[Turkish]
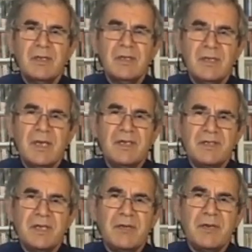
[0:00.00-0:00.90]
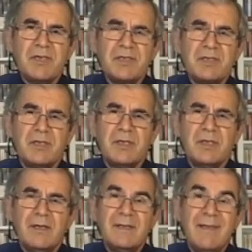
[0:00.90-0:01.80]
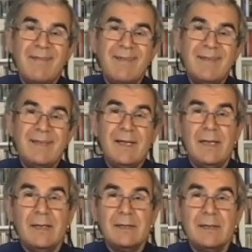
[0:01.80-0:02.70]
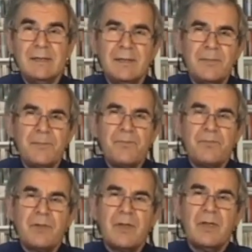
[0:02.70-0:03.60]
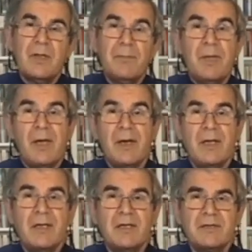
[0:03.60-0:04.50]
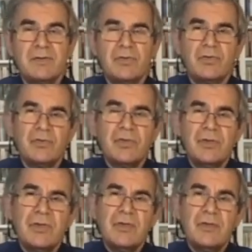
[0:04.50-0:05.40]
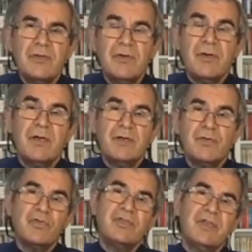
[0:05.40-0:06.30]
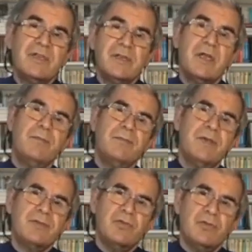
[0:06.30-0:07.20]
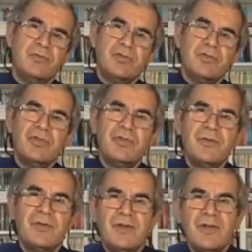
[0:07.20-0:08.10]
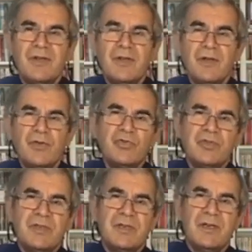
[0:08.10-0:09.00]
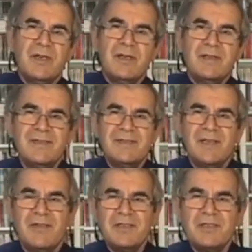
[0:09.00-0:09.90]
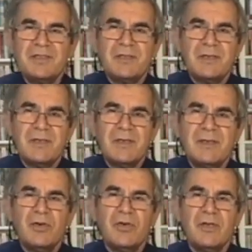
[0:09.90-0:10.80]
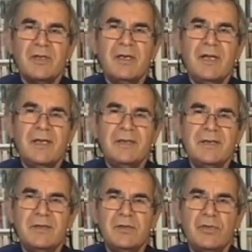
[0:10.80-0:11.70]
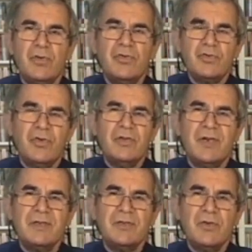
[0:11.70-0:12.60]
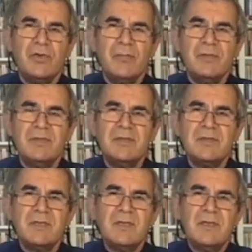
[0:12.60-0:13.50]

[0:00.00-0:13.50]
Yani savaş devletle halkı bir araya getiriyor. Fakat Rusya'da tam tersi olmuştu. Rusya'da savaş ki orada Lenin'in rolü son derece önemlidir.